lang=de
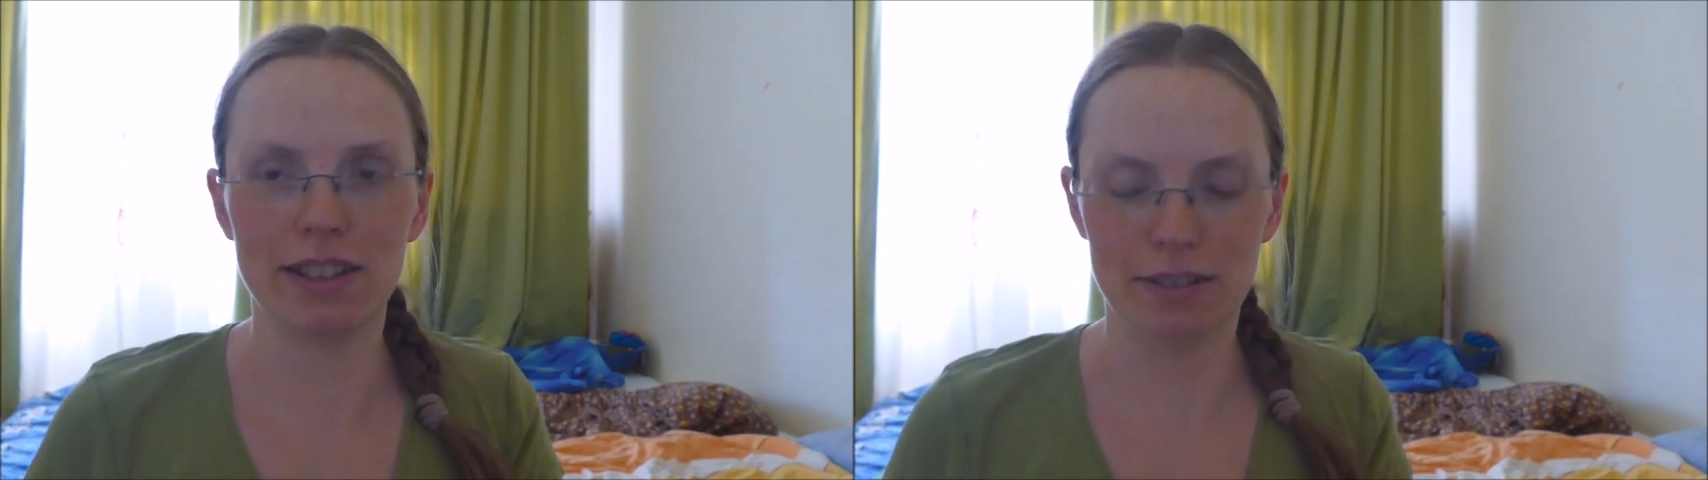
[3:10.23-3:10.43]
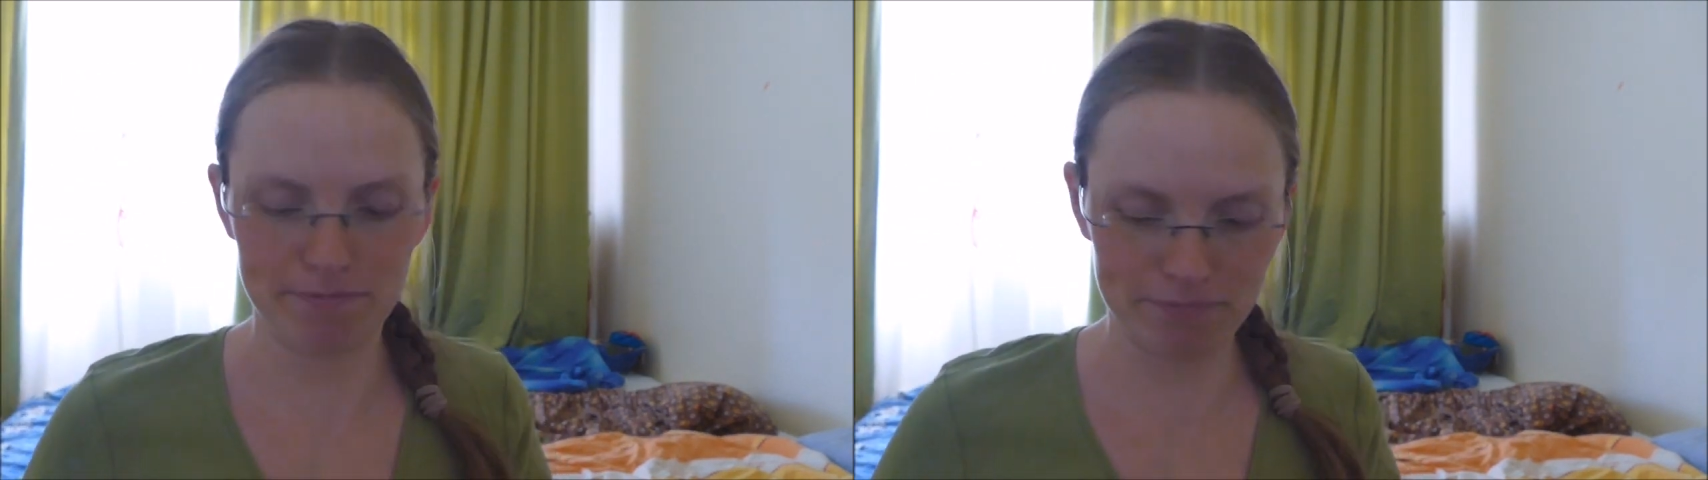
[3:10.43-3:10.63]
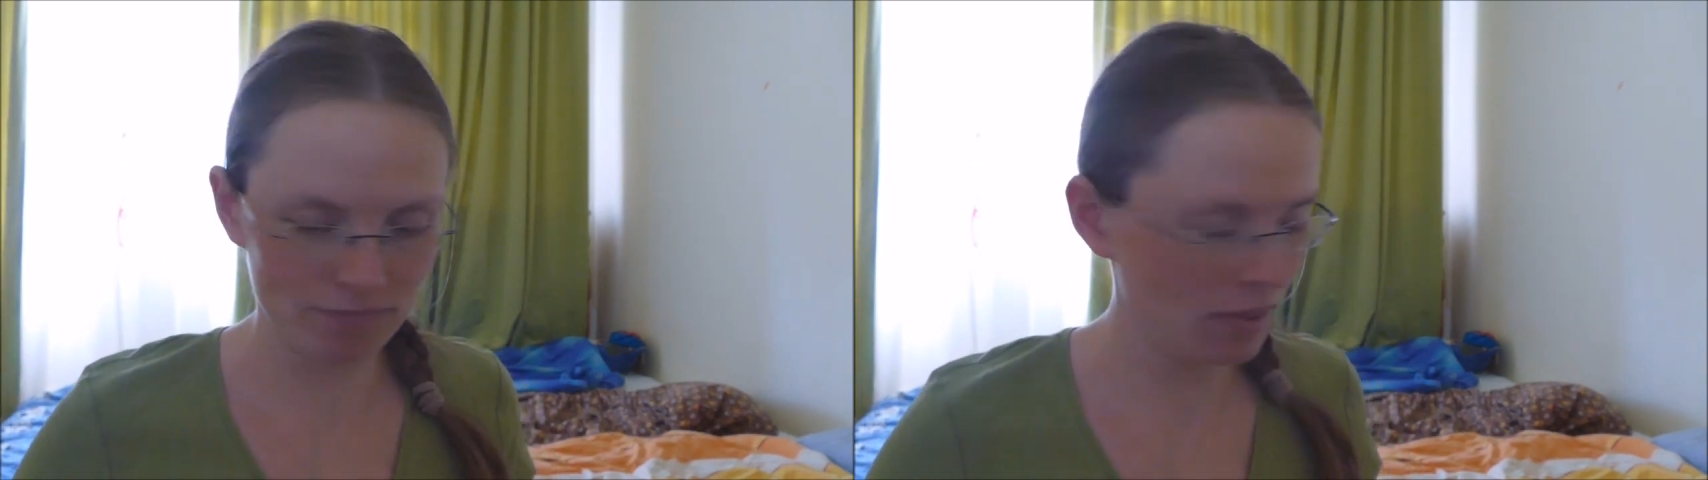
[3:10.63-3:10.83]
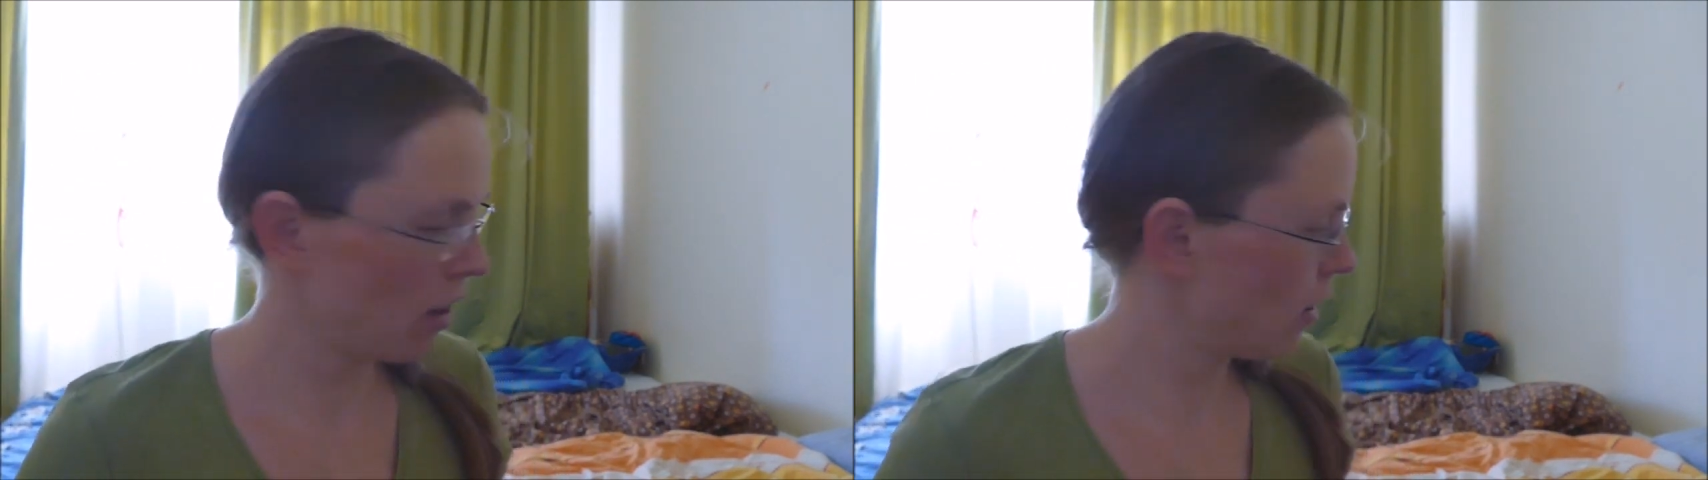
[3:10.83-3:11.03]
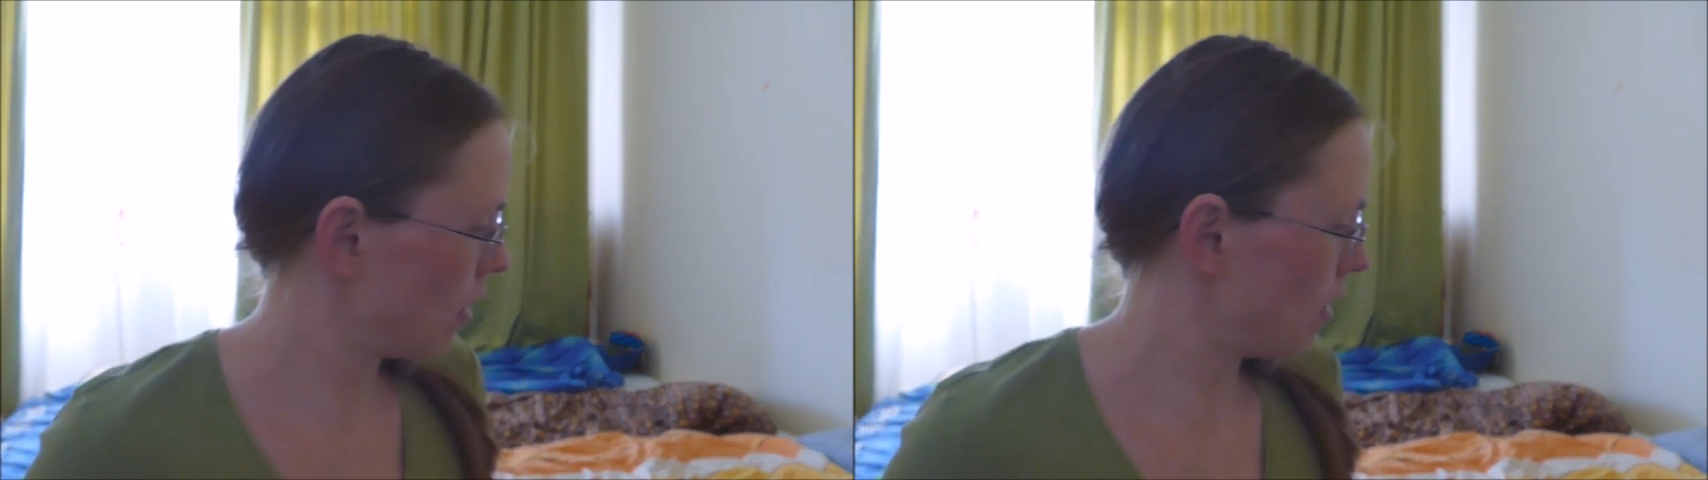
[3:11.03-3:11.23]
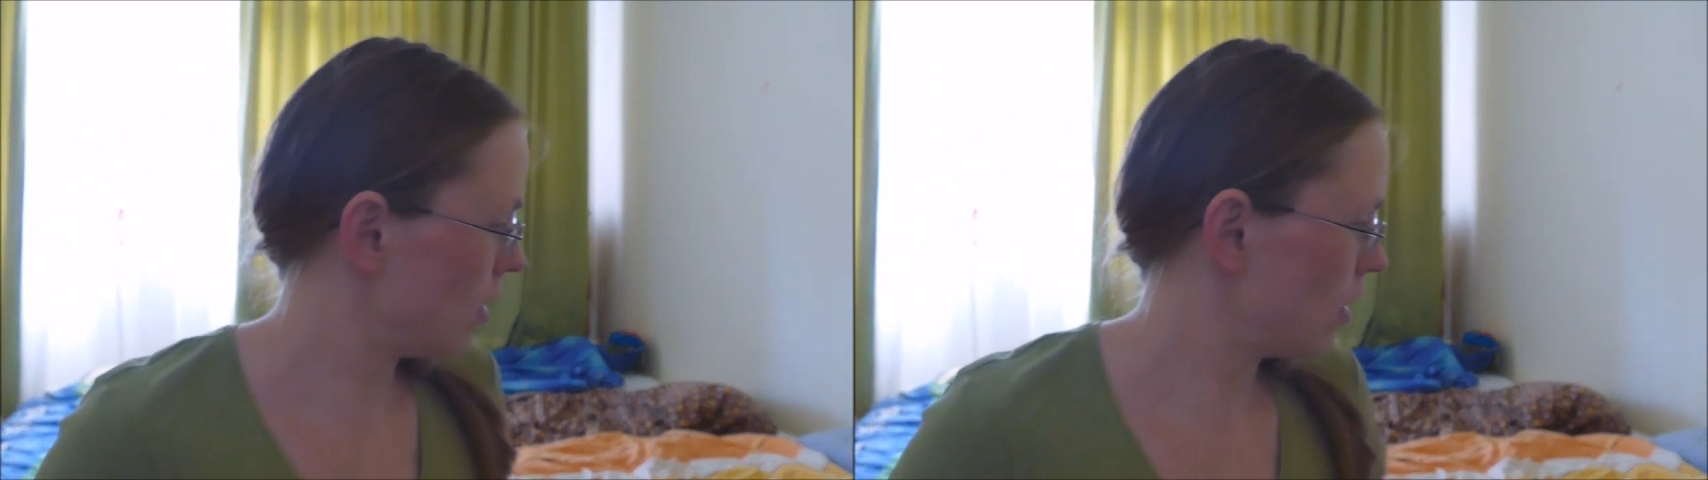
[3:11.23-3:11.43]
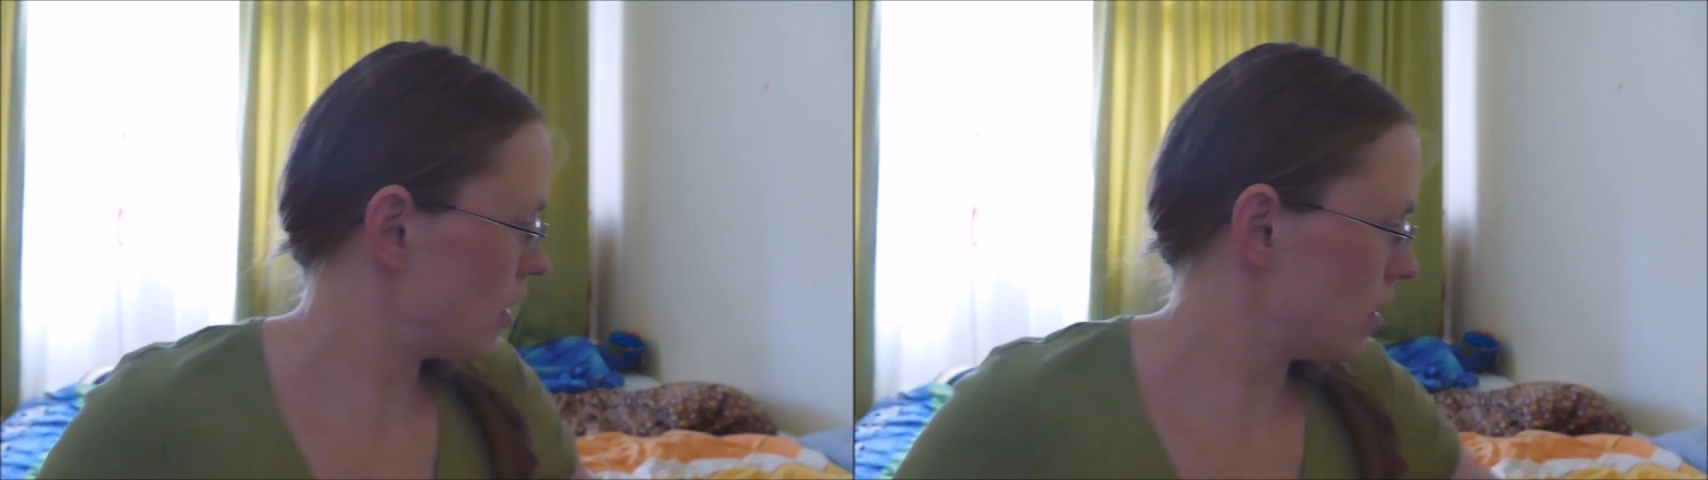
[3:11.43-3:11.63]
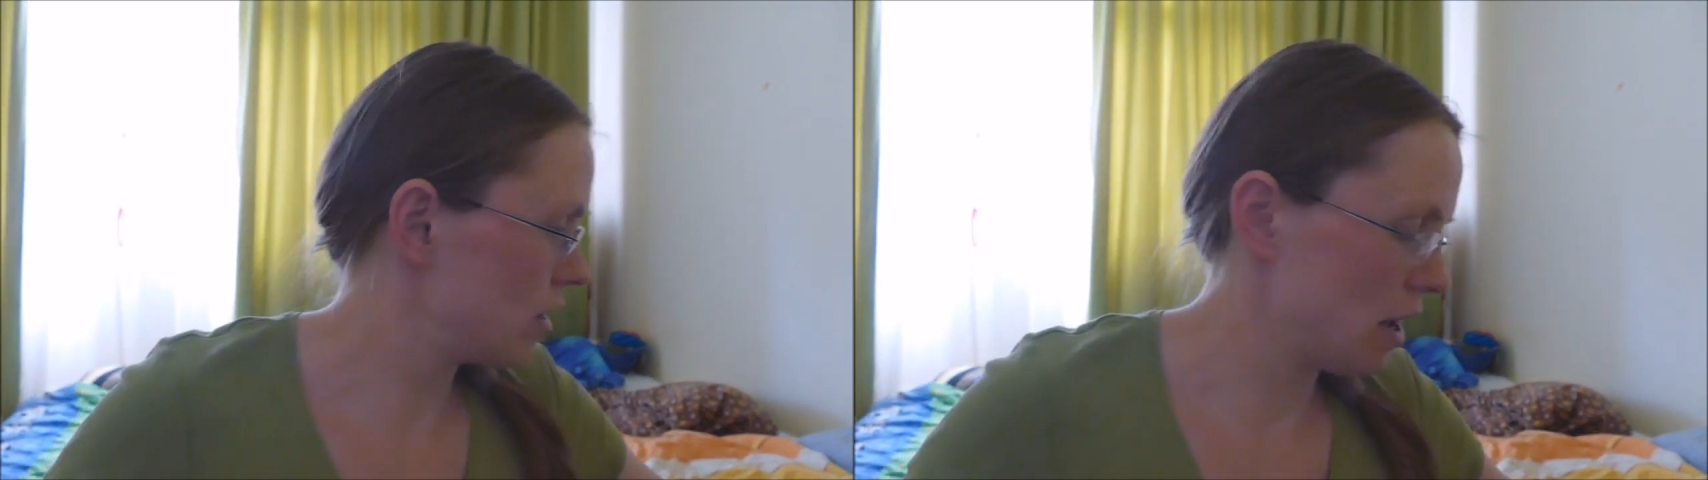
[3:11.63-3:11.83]
sind.
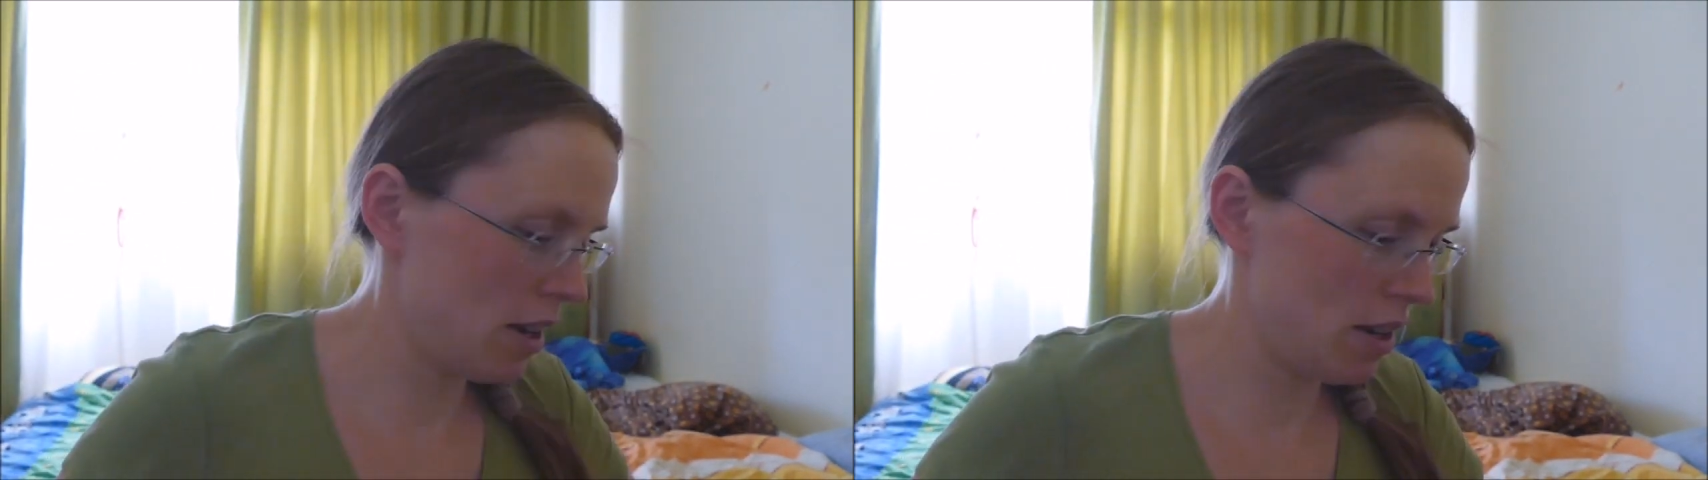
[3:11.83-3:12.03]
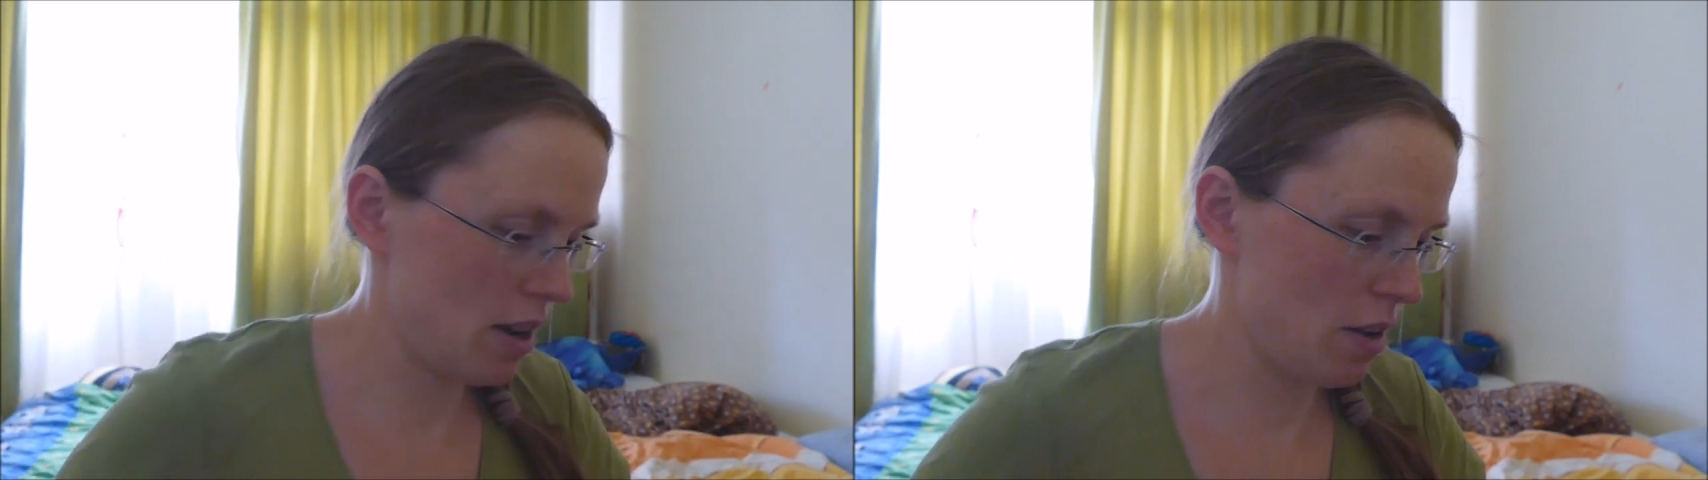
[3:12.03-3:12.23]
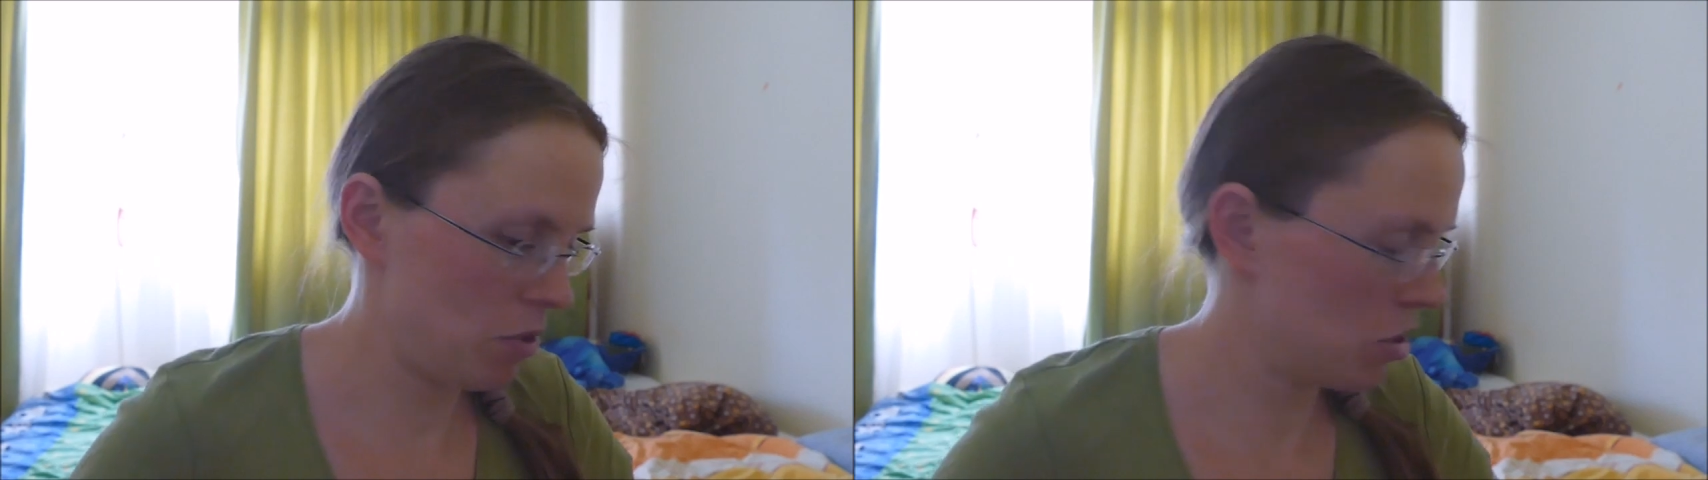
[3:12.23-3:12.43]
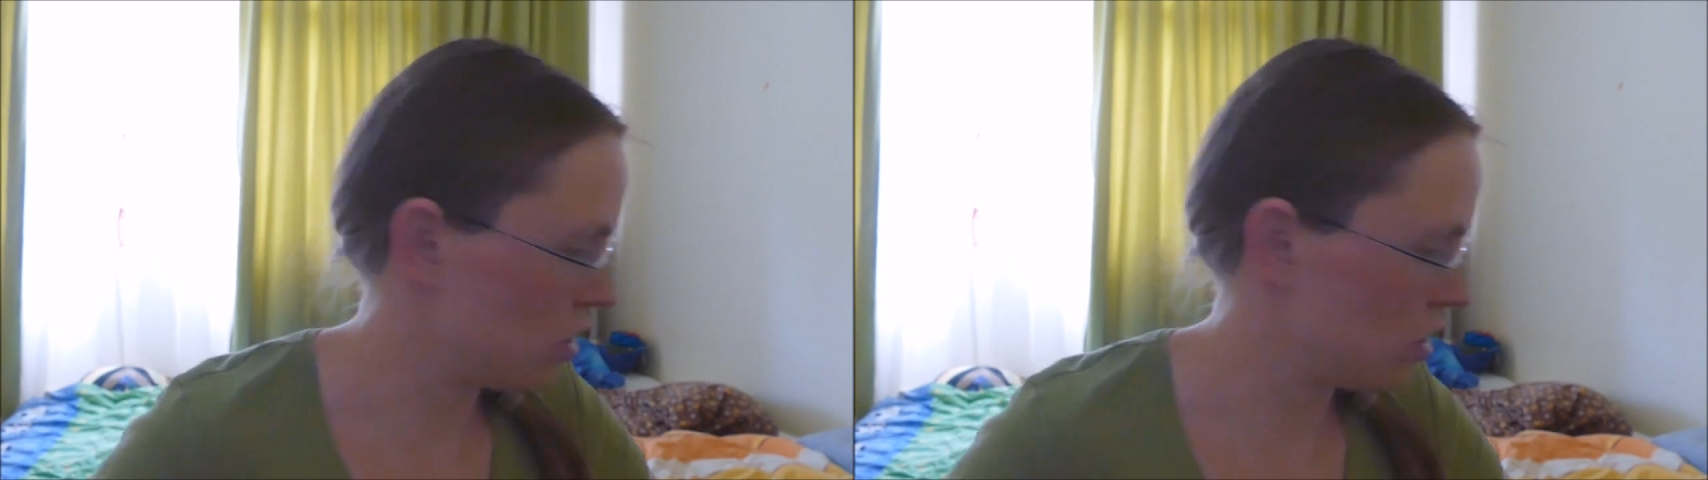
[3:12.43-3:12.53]
Dann habe ich